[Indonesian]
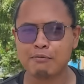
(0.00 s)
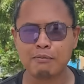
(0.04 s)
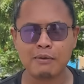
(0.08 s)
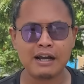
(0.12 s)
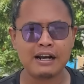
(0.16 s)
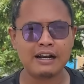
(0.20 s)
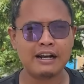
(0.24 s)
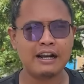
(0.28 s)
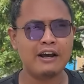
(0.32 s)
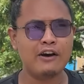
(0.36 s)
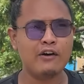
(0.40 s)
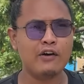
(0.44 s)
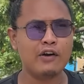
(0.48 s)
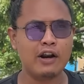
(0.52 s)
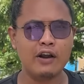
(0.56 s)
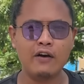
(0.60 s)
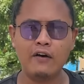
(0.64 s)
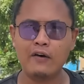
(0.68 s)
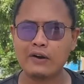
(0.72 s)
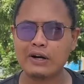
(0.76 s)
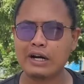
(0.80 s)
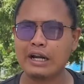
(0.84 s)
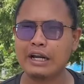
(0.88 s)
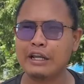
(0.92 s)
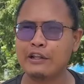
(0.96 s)
mana
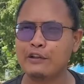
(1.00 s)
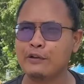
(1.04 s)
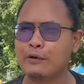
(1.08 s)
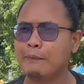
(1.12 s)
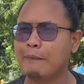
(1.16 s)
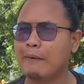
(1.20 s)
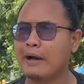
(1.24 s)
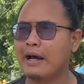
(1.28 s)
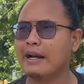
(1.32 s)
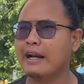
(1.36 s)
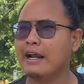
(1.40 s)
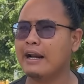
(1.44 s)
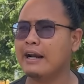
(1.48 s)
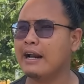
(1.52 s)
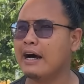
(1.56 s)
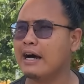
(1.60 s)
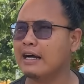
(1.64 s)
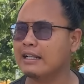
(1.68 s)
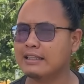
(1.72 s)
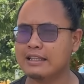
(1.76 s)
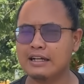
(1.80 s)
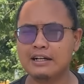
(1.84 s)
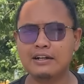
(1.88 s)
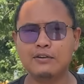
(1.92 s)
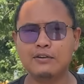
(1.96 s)
orang-orang itu pada datang